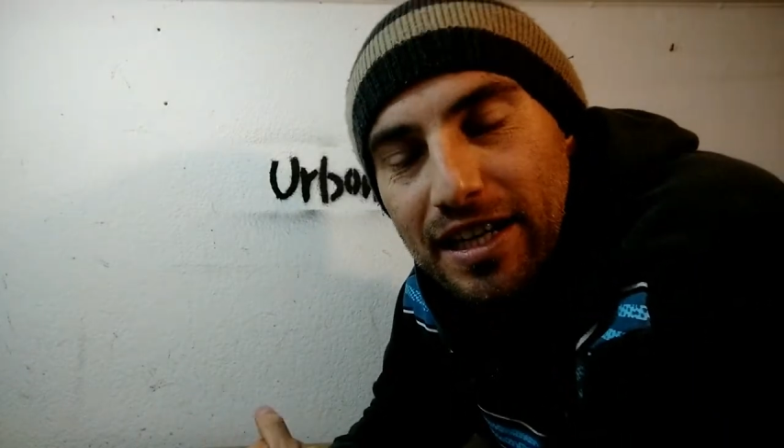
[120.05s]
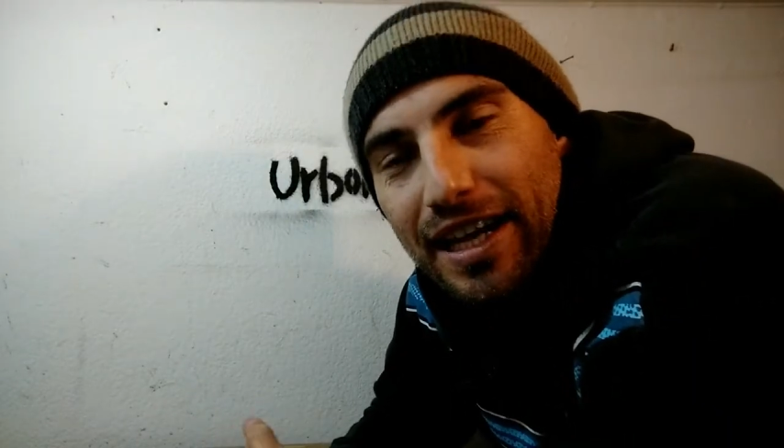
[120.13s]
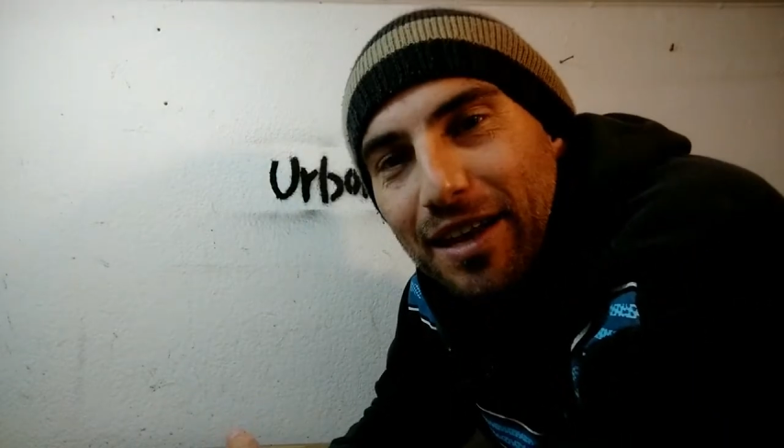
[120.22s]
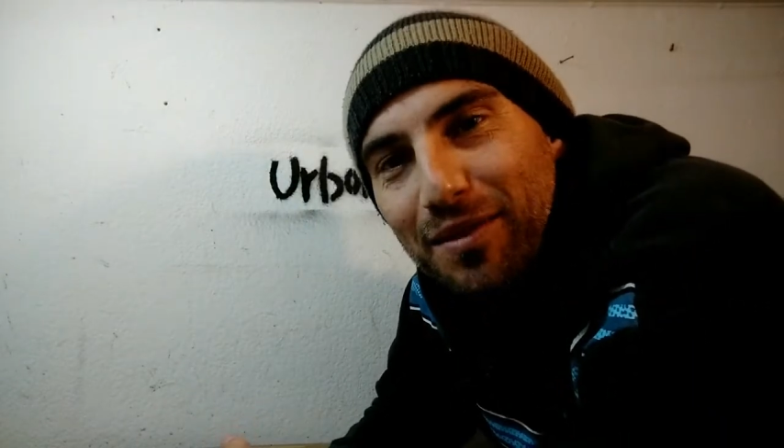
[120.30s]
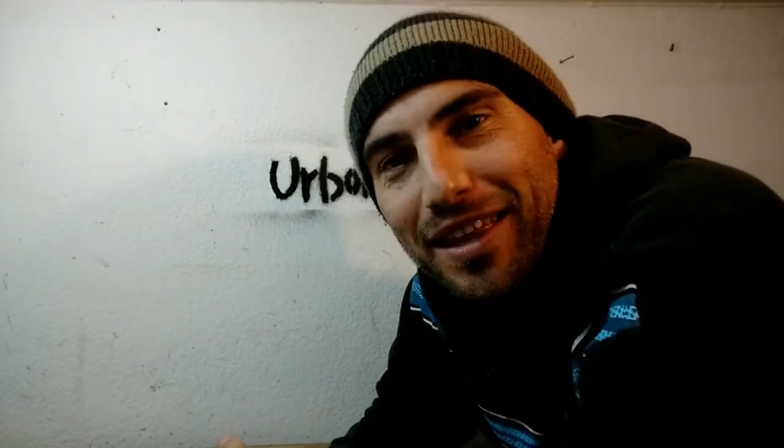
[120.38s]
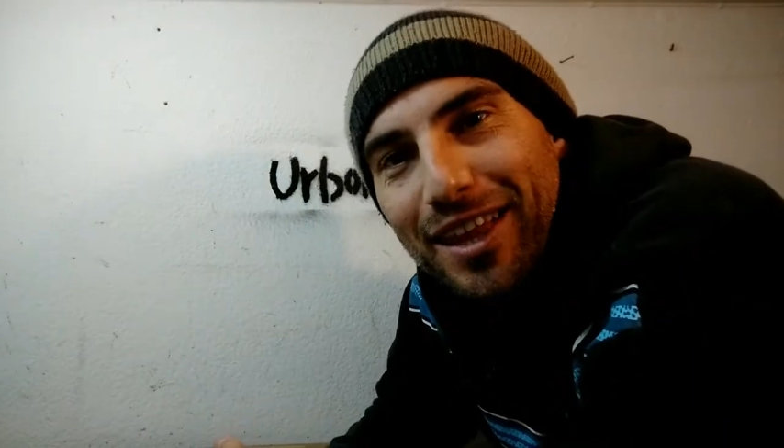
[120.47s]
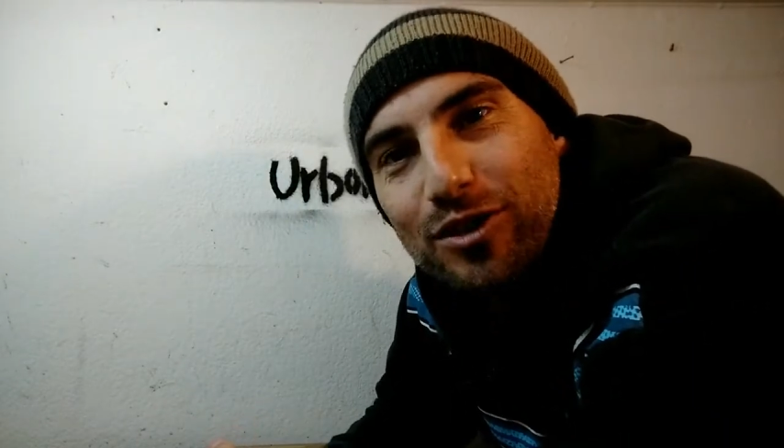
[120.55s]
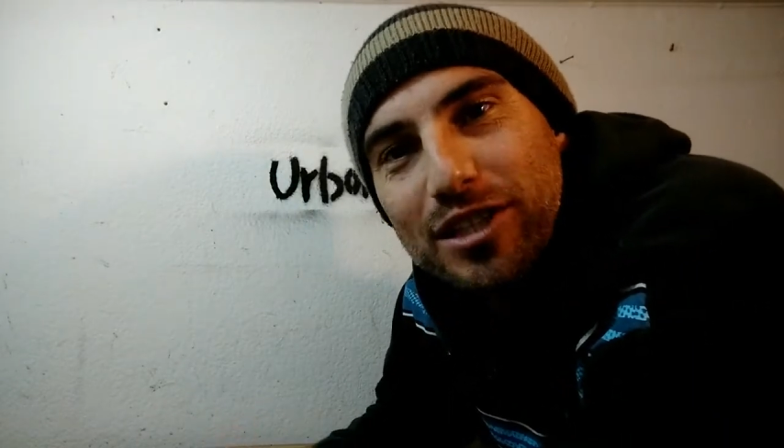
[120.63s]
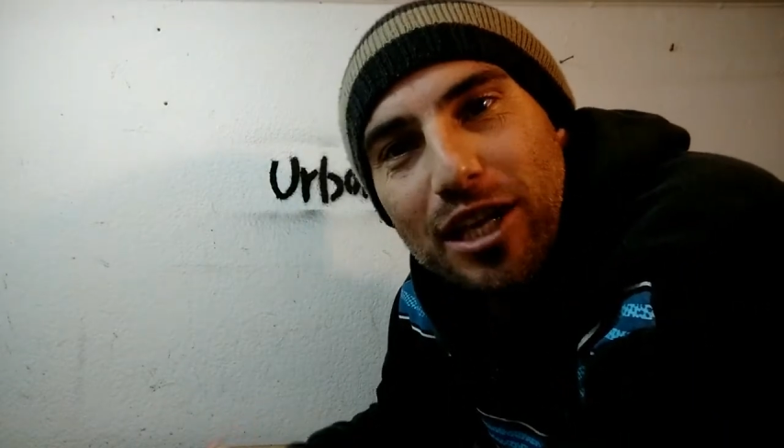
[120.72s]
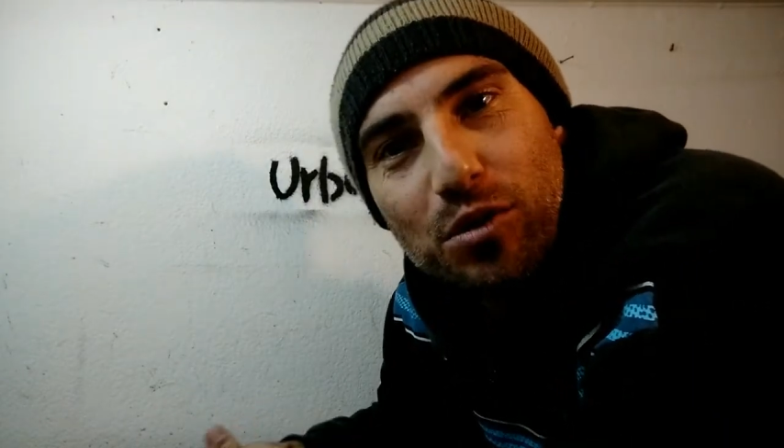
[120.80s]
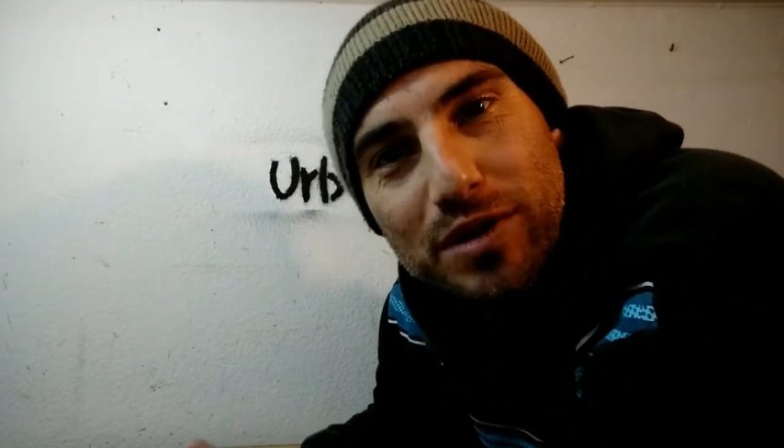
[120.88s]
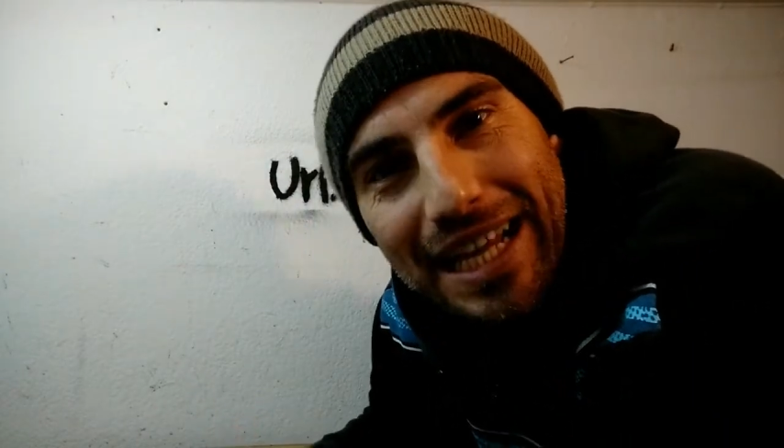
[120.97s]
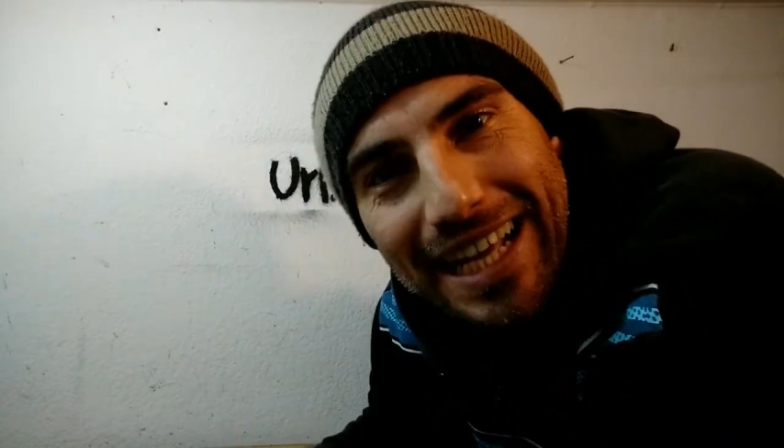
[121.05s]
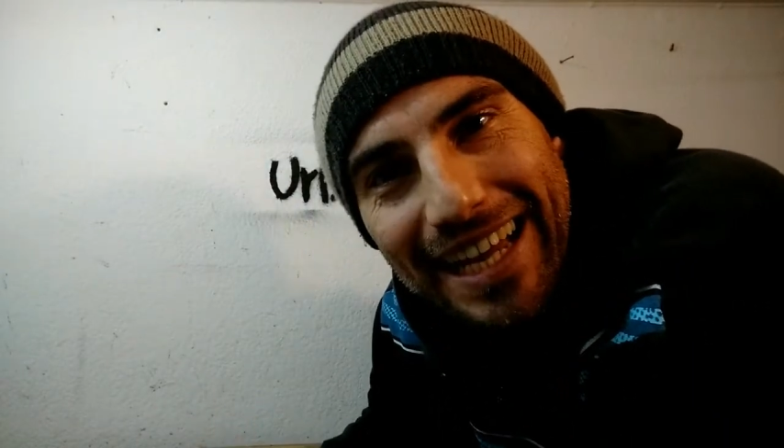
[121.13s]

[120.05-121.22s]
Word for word: el video, si les gusta el